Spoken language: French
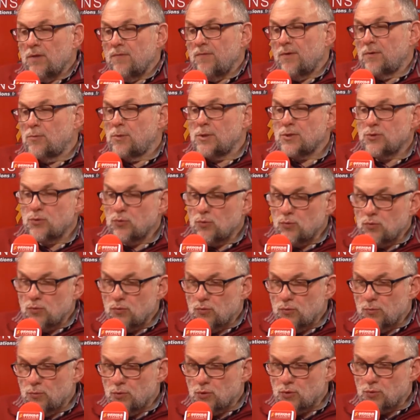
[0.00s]
une évaluation
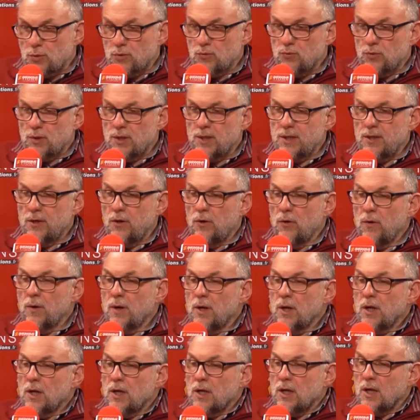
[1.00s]
du besoin du client
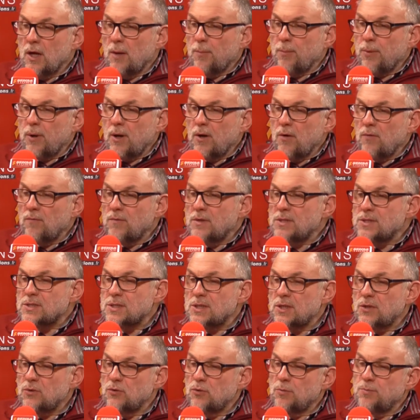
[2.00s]
et après on va
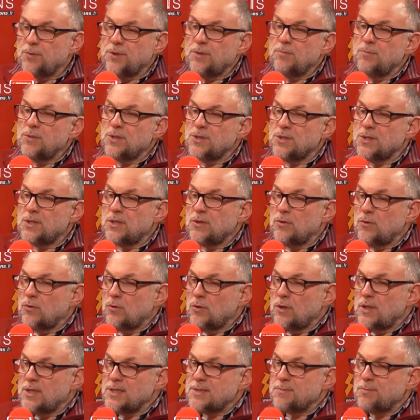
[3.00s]
essayer d'optimiser
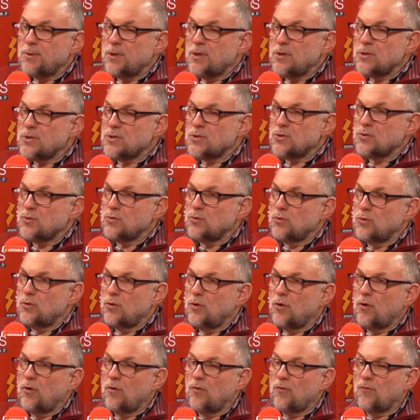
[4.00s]
euh, l'espace
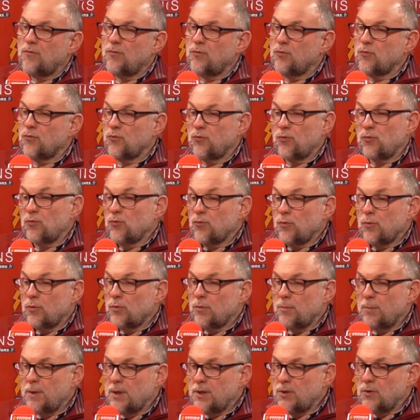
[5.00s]
en fonction
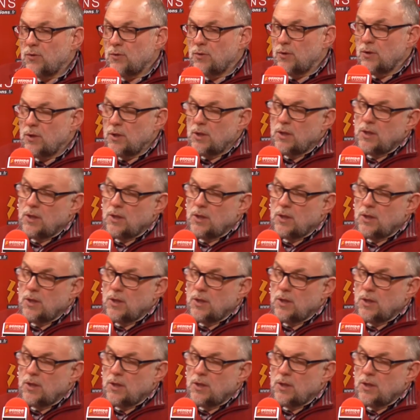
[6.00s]
bah, de,